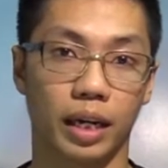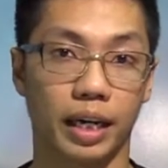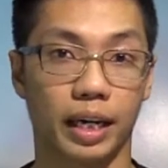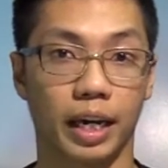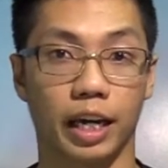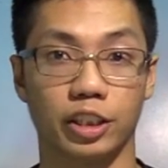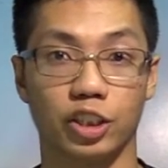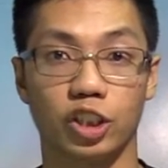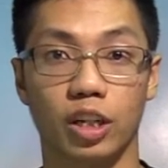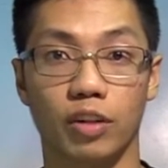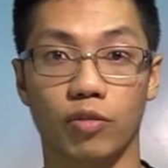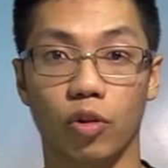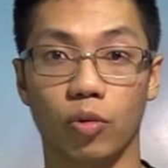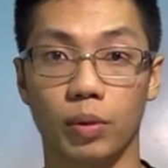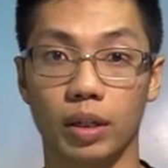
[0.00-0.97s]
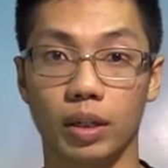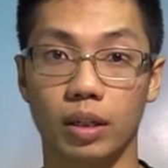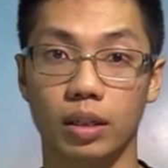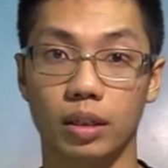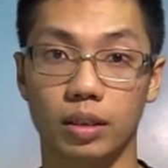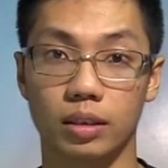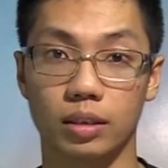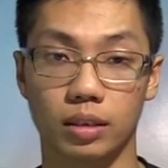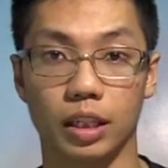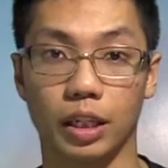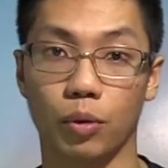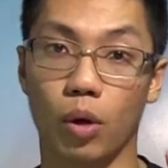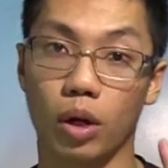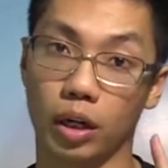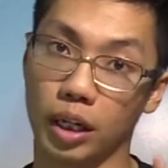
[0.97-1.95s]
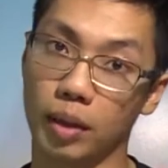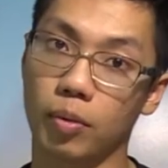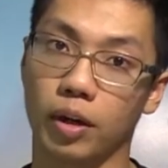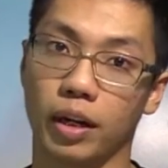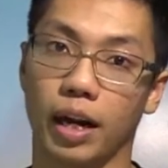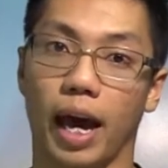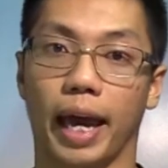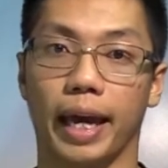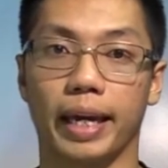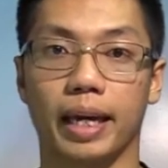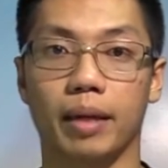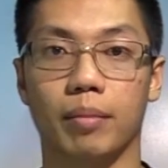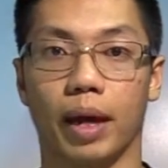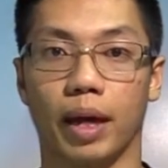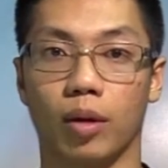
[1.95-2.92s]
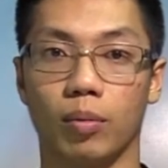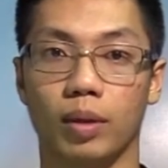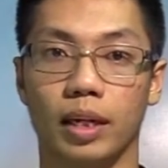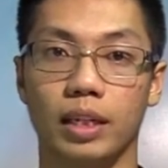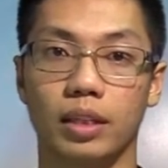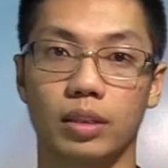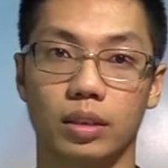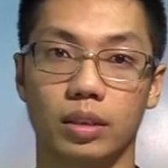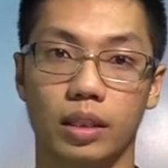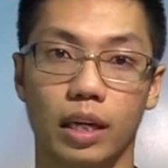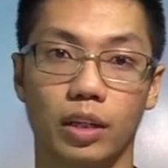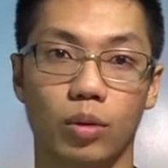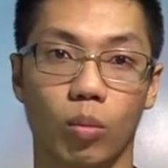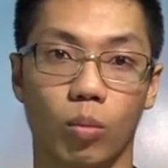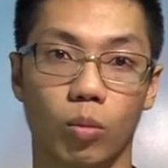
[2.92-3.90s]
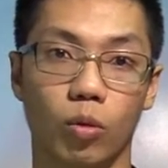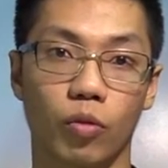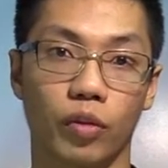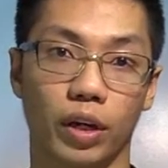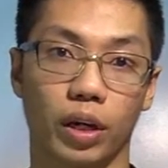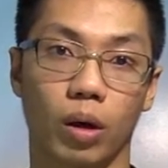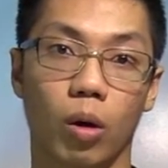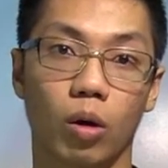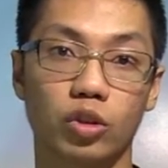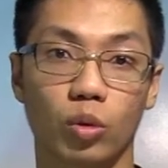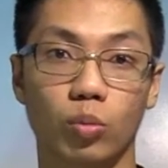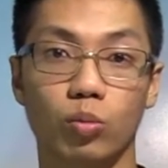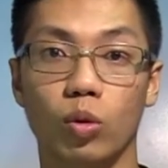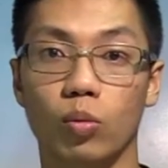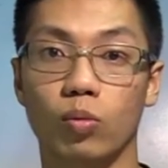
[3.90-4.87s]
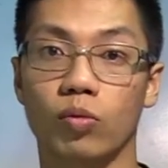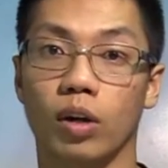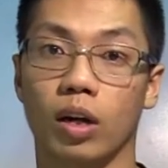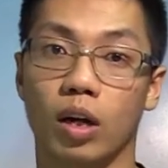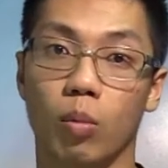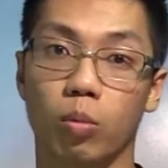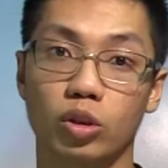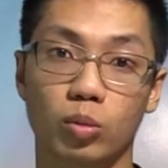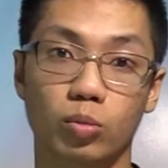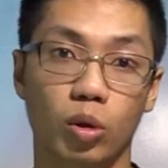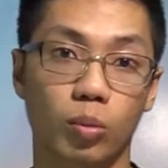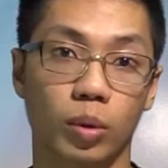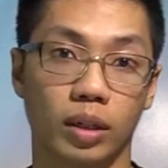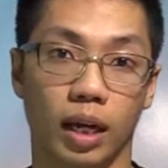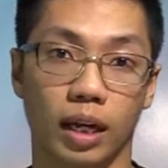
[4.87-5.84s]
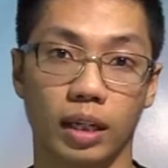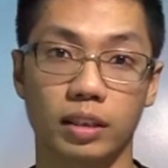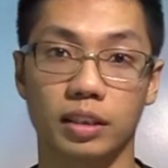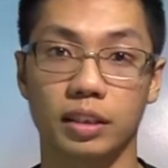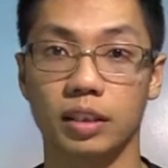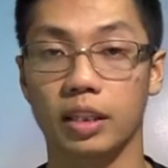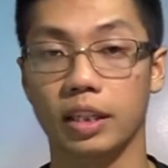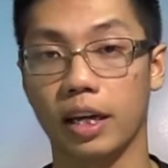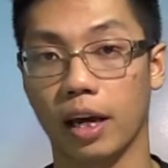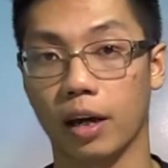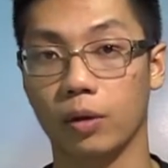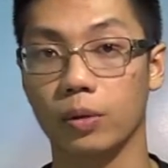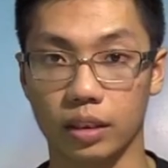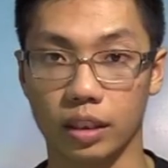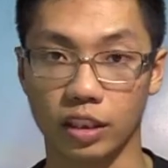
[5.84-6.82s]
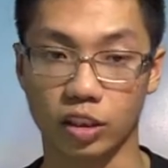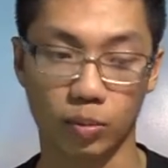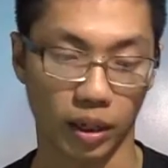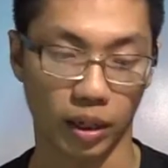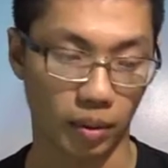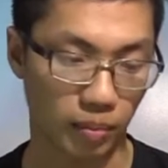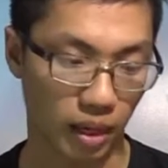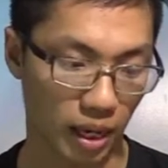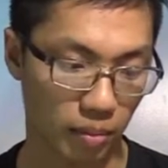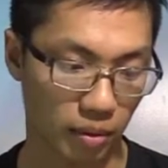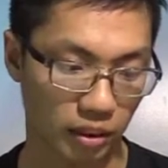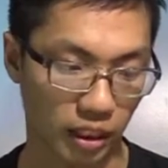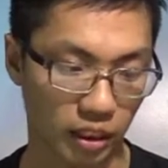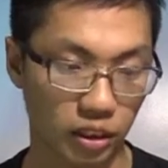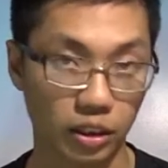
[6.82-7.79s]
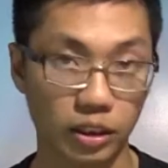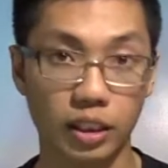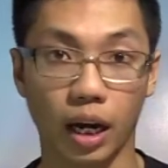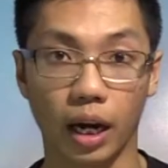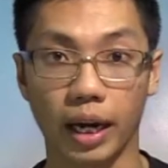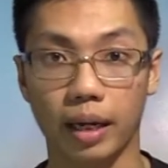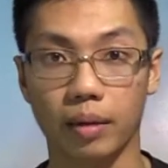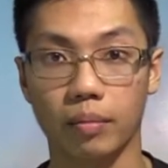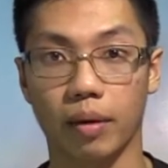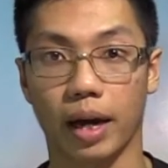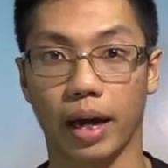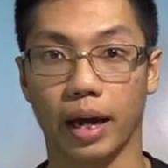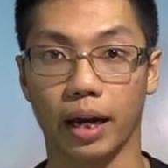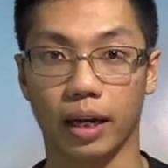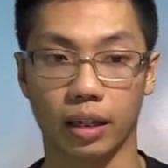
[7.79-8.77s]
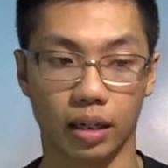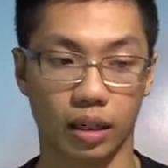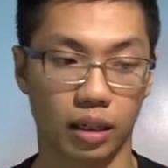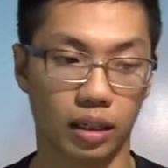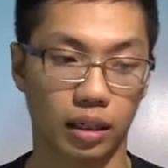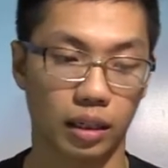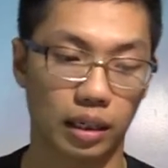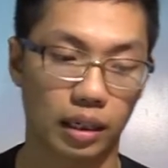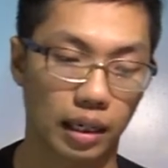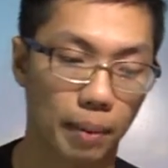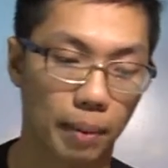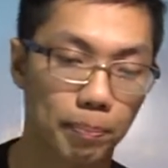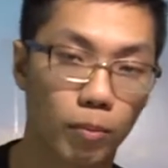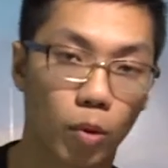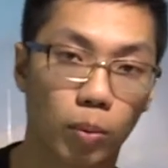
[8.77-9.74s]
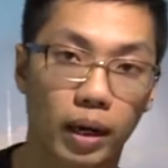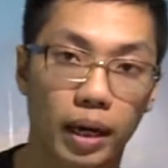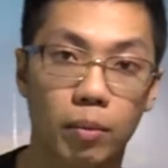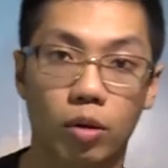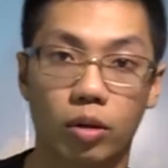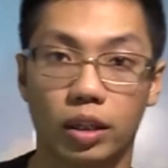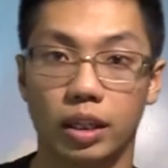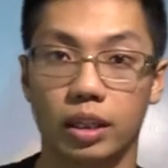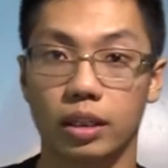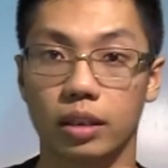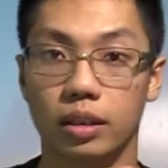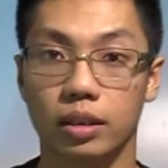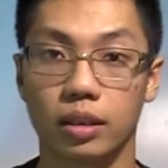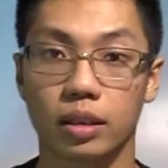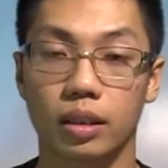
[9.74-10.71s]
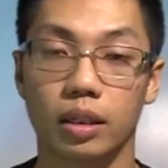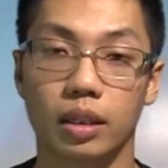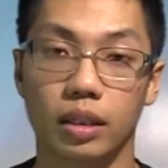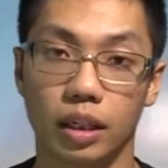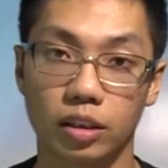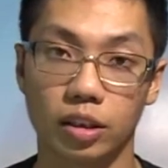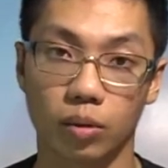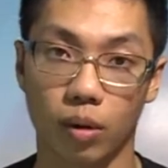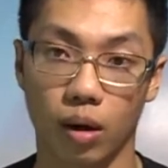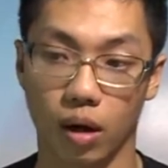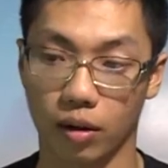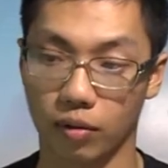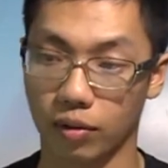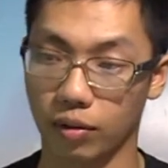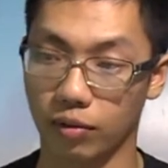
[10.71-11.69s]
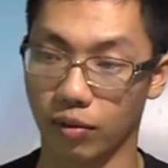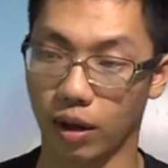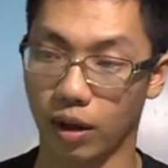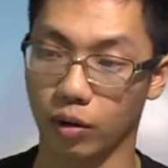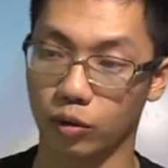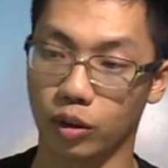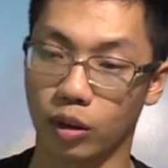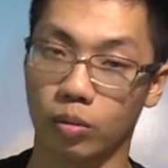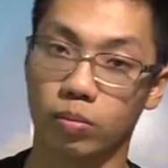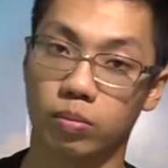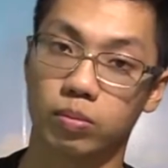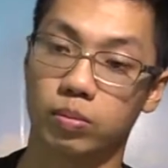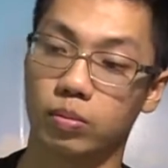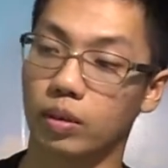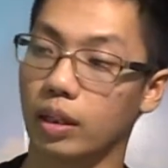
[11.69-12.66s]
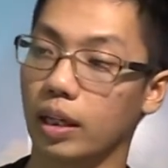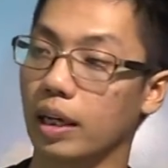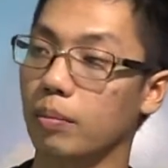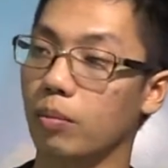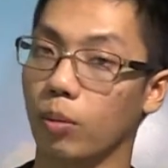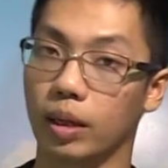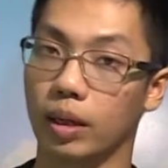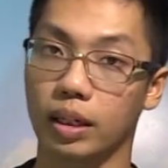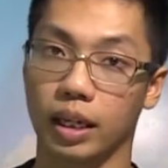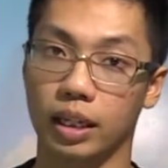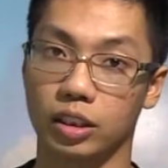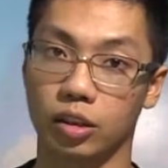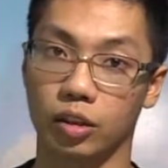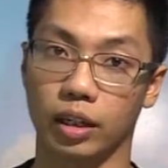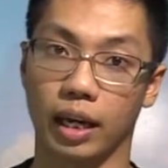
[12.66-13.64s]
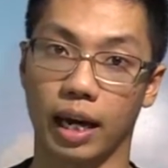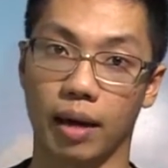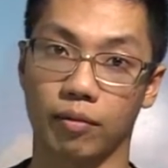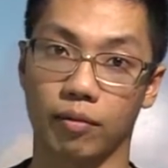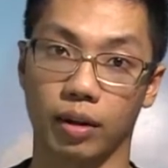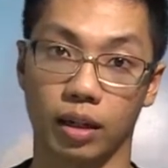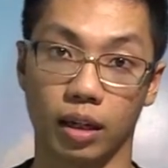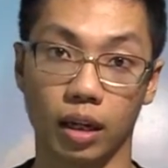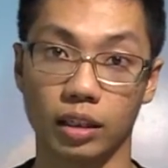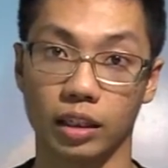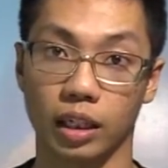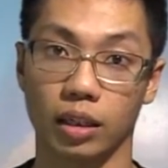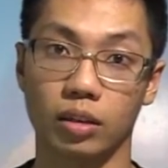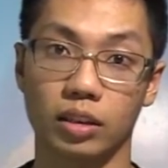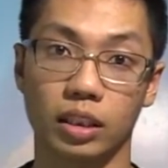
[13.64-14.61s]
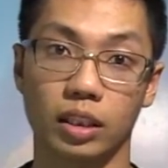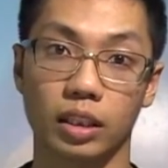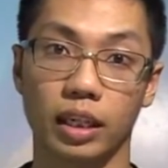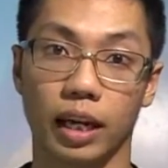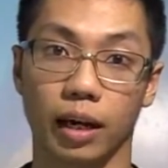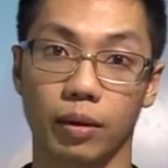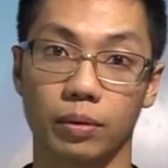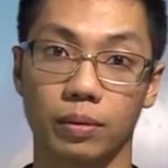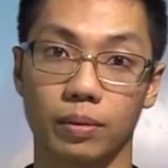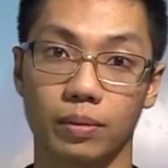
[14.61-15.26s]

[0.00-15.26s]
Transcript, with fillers: ngày càng trở nên phổ biến hơn Thì qua đoạn clip hồi nãy, các bạn cũng đã thấy được tác dụng của việc có chống rung và không có chống rung hình ảnh sẽ như thế nào Thì trong ngày hôm nay mình sẽ hướng dẫn các bạn uh, lắp một cái body DSLR vào trong cái một cái cây silicam và cân chỉnh nó sẽ như thế nào